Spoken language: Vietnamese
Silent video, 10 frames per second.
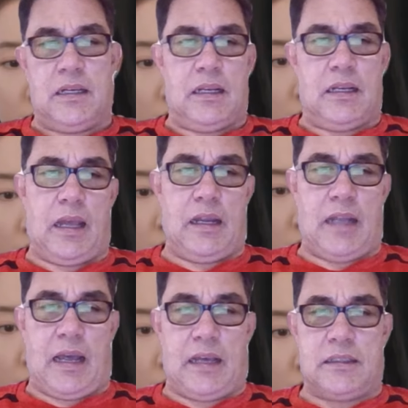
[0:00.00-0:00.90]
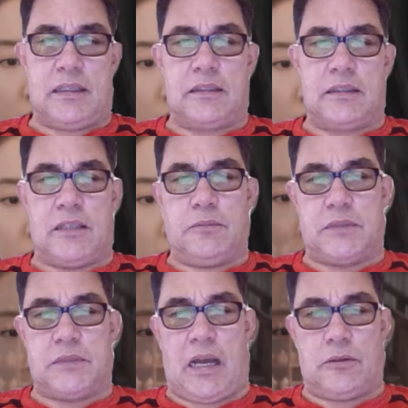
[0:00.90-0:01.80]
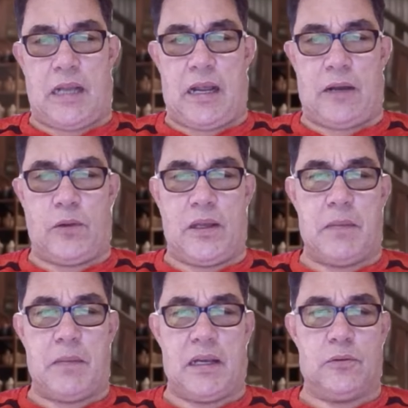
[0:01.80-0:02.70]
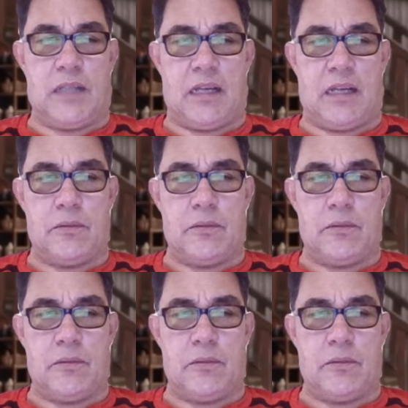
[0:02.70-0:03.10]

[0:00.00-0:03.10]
Lệ lại nhanh chóng trào ra khóe mắt của nàng.